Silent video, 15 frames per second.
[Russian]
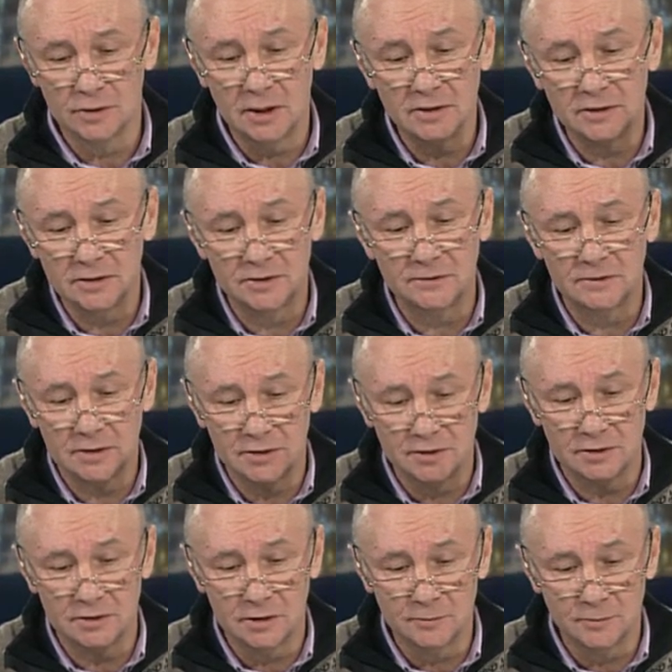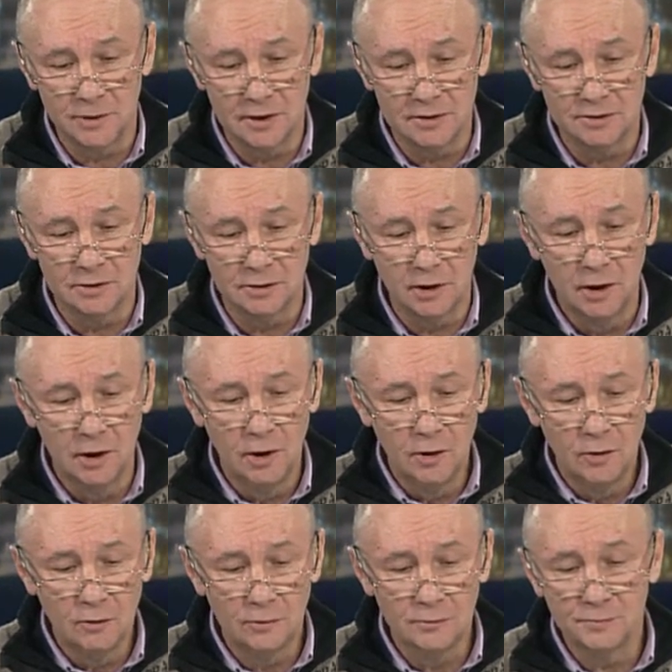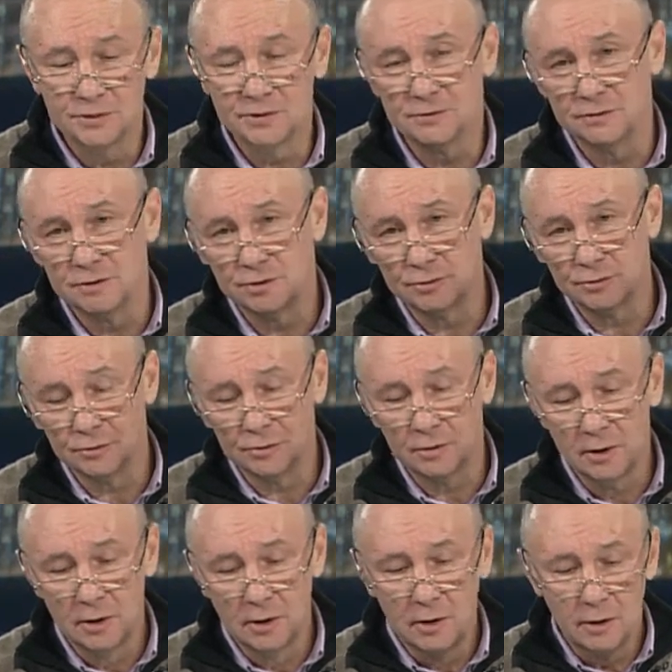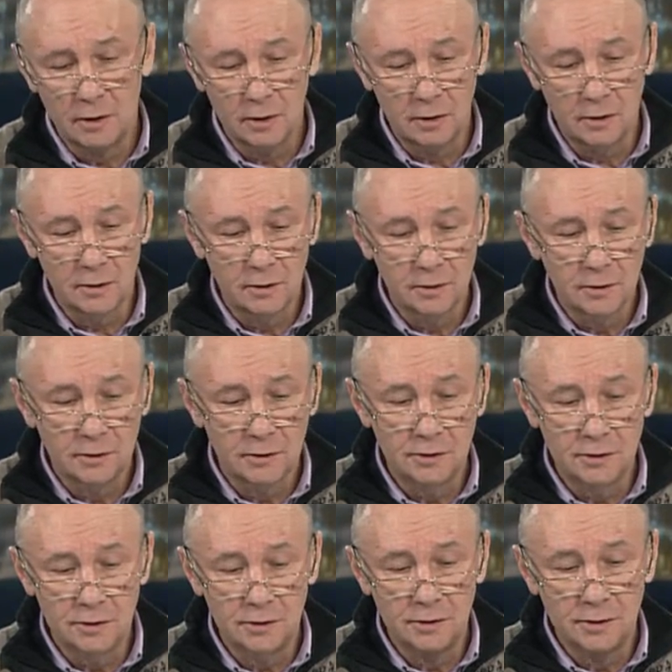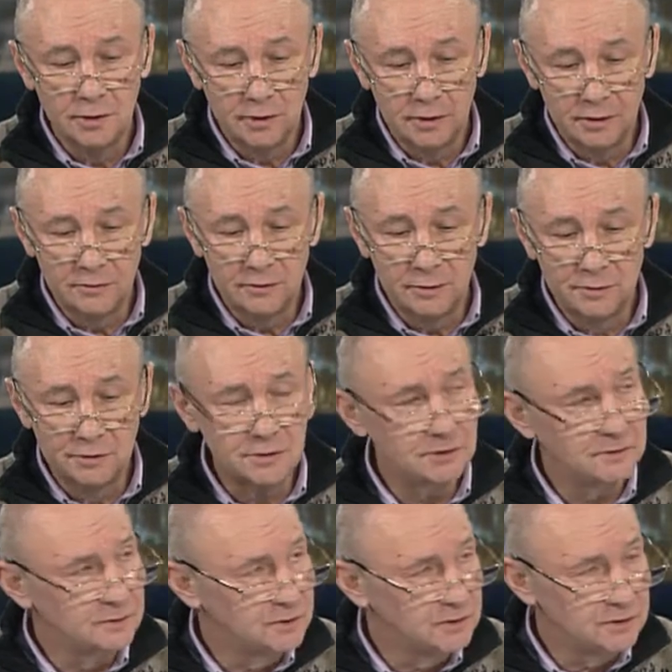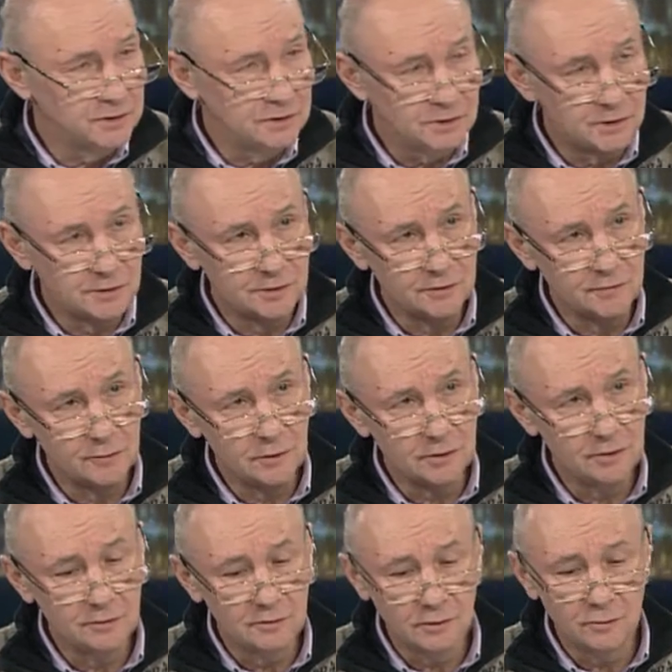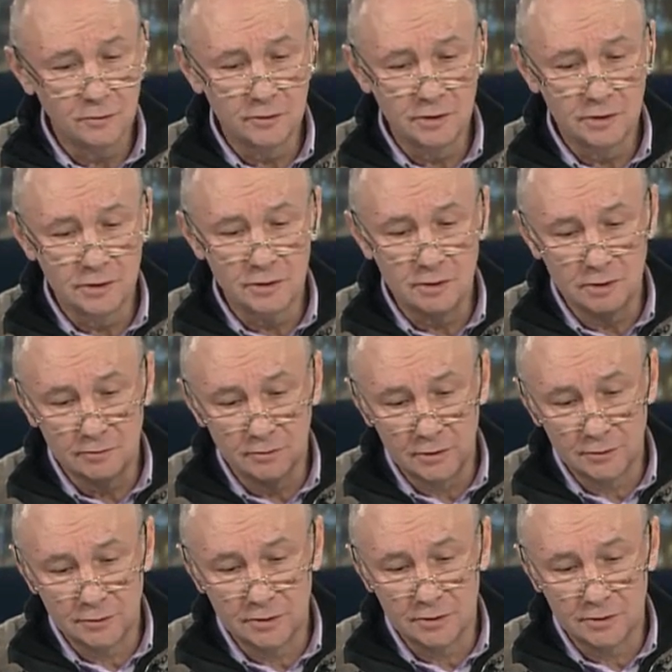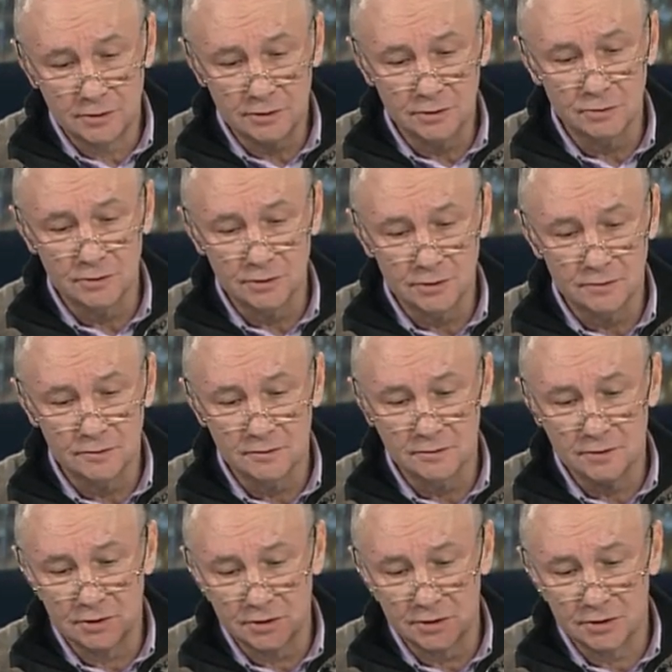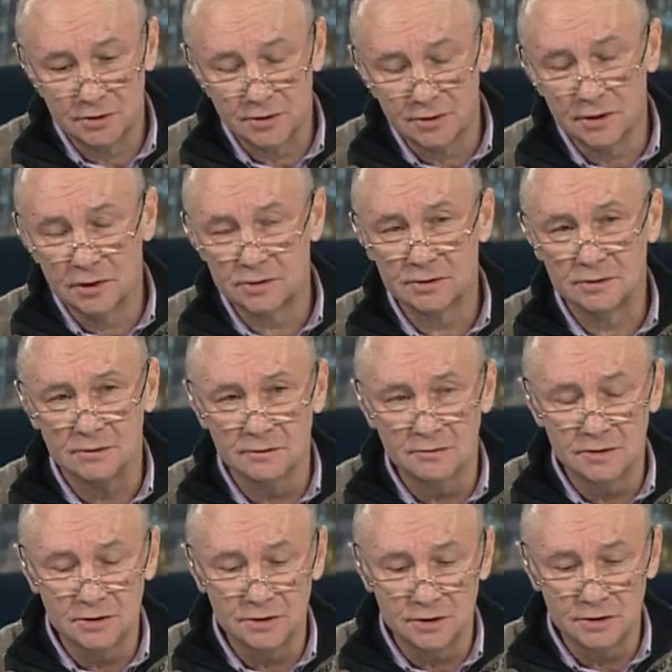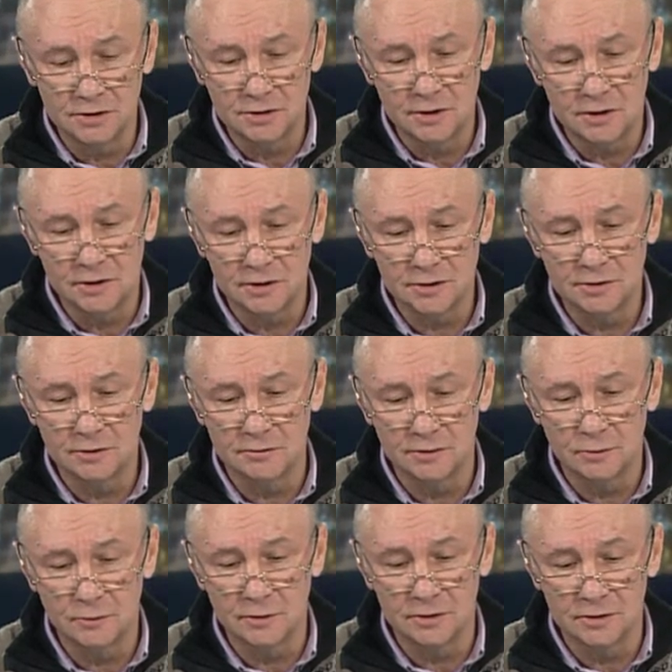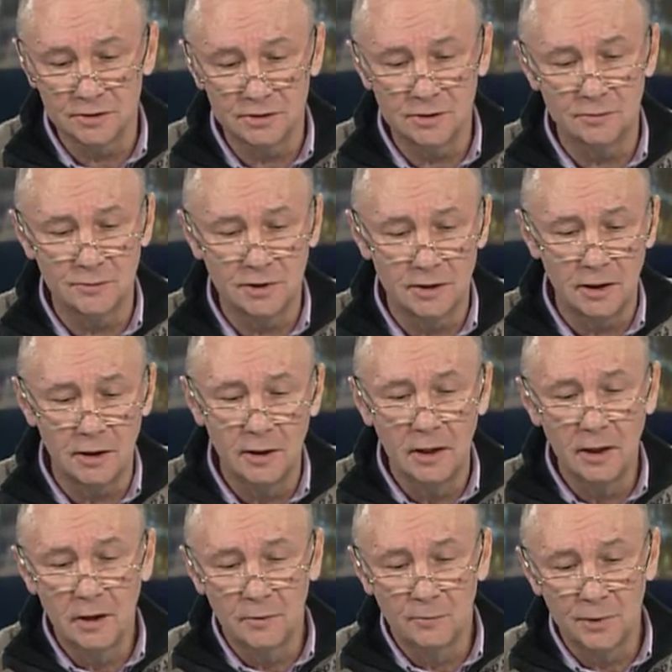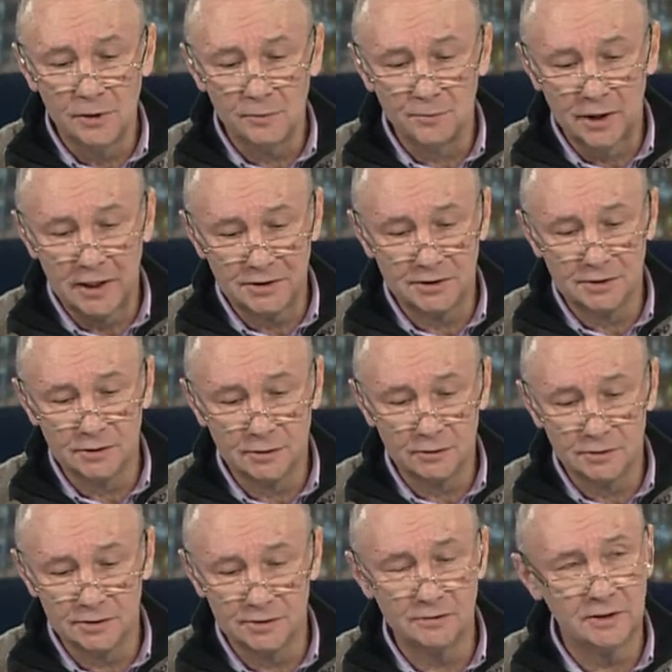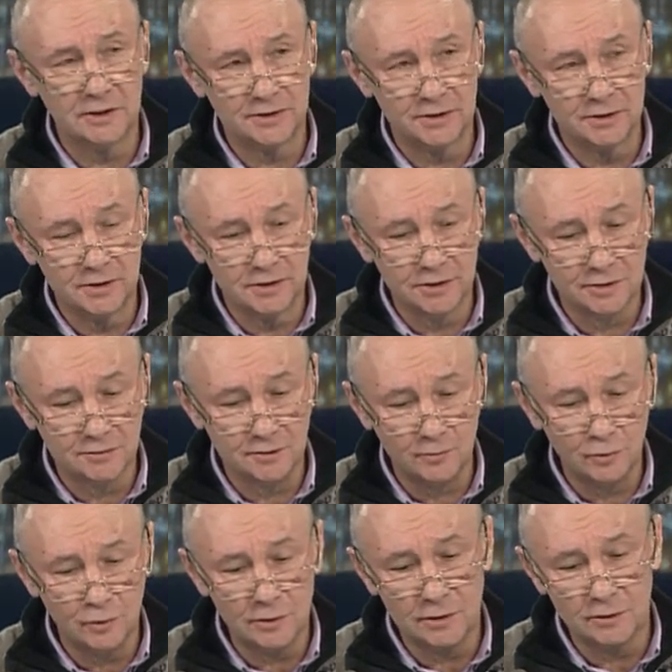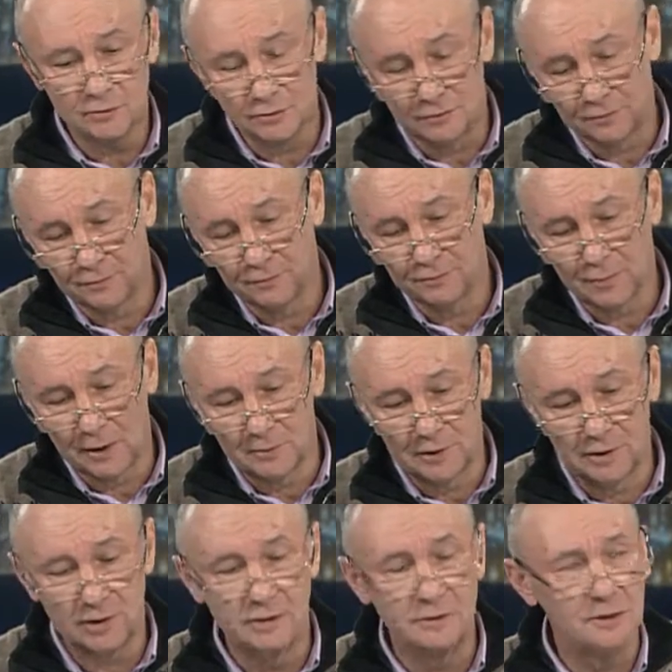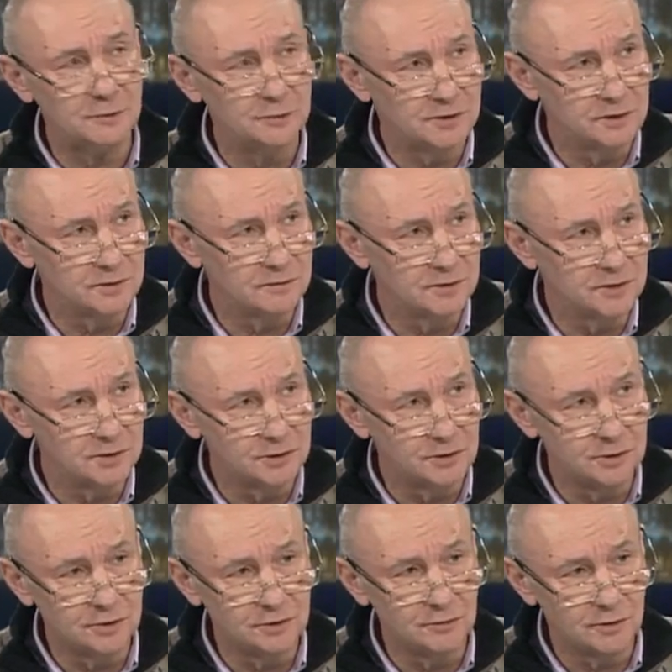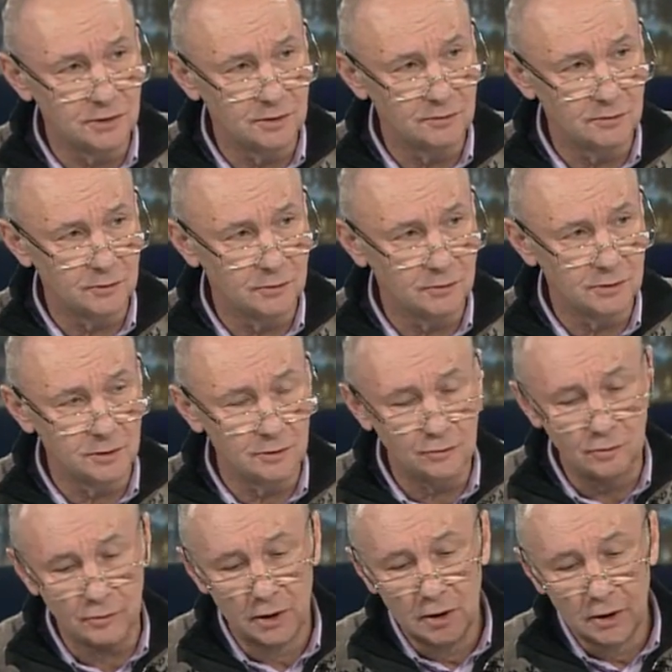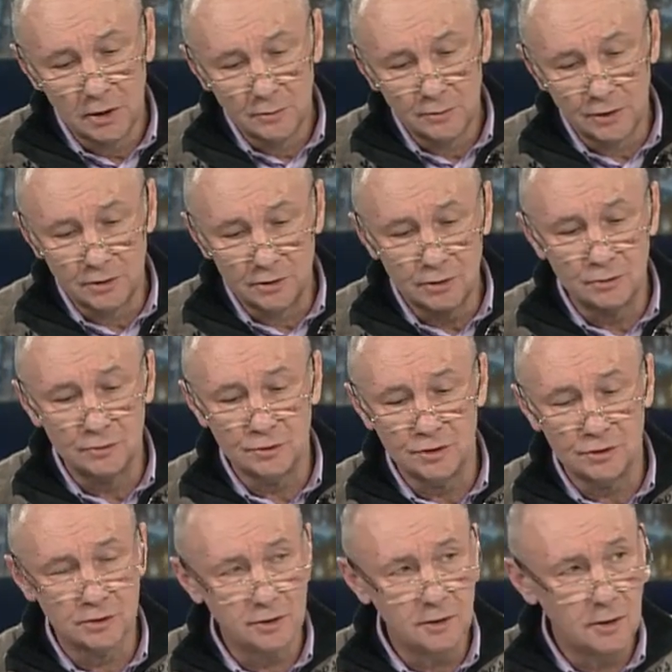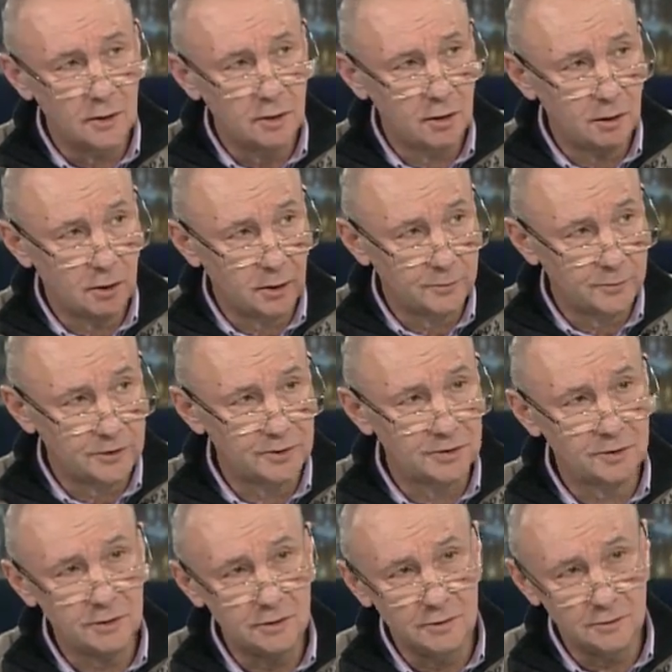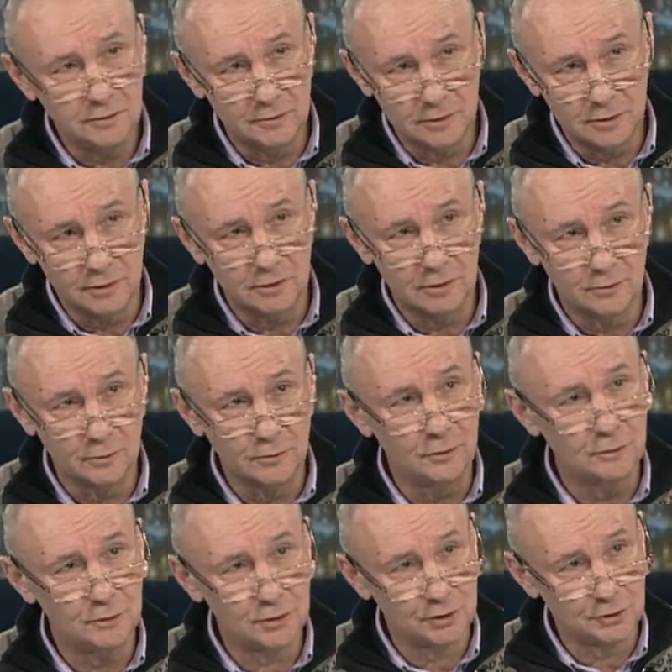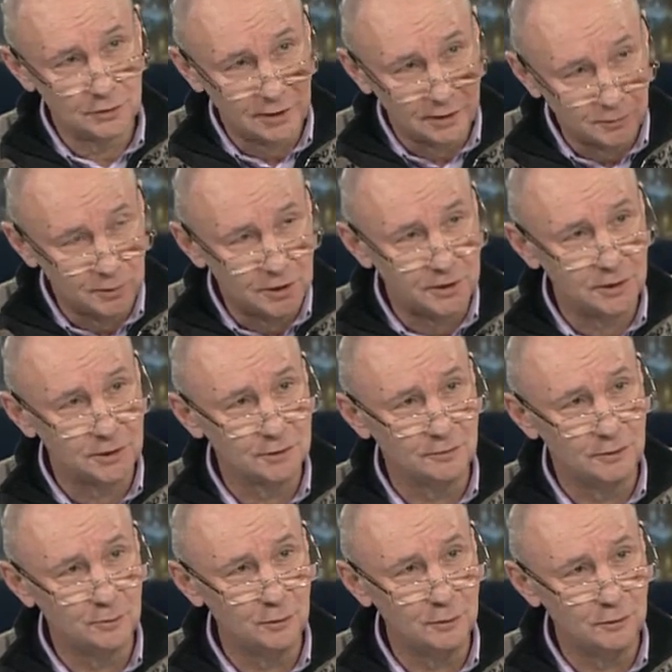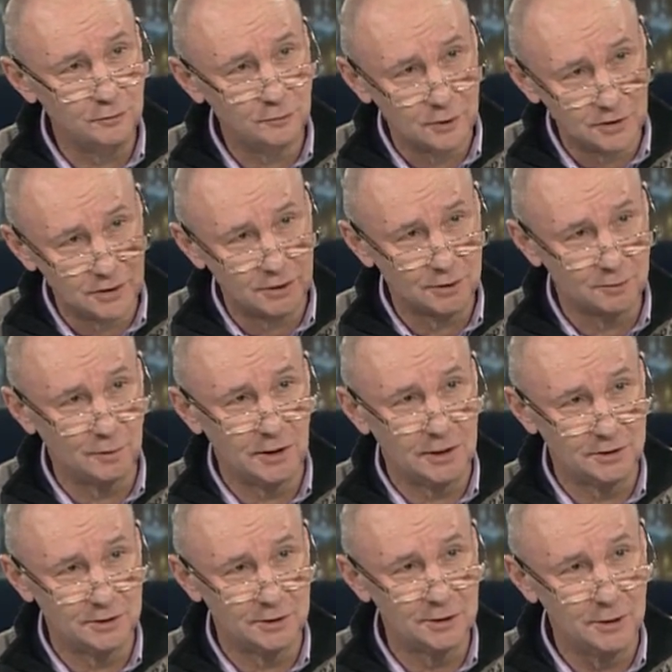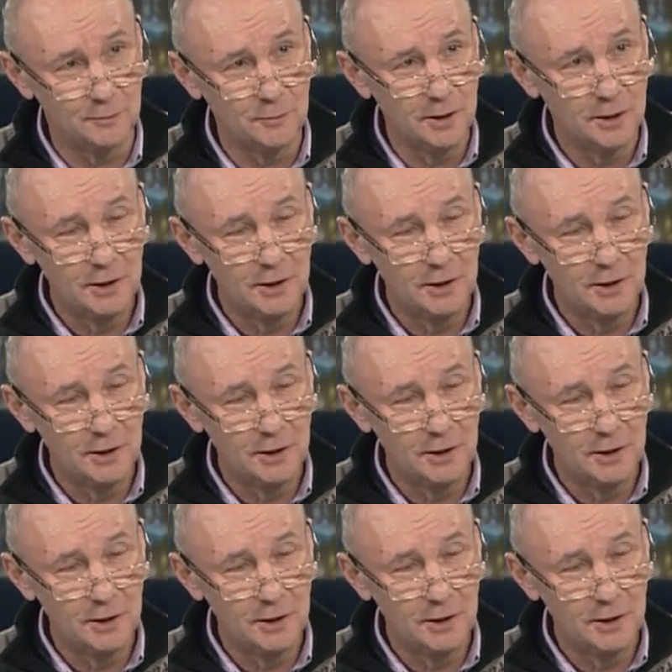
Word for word: Так называется этот праздник – он посвящен э, и революции 2004 года, и революции достоинства 2013-2014 года. На самом деле был праздник, он назывался День свободы, вот в память о революции 2004 года. Но предыдущий э, президент Виктор Янукович, он отменил свободу вместе с праздником.